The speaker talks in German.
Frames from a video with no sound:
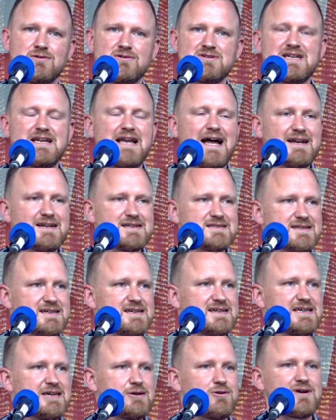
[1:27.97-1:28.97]
und die
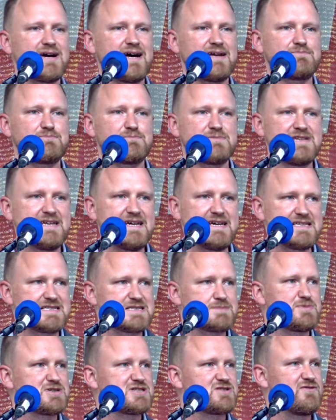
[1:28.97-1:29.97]
Landesregierung hat
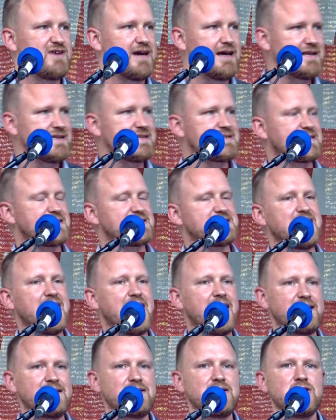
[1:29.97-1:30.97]
nichts bis wenig
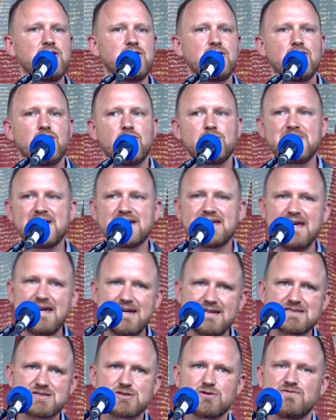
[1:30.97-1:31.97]
getan, um
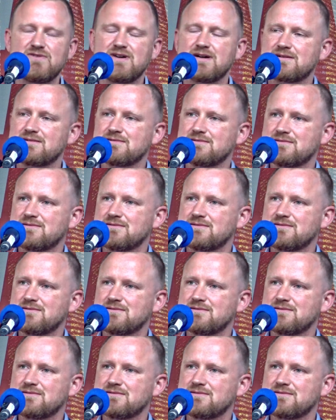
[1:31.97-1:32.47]
dagegen zu wirken.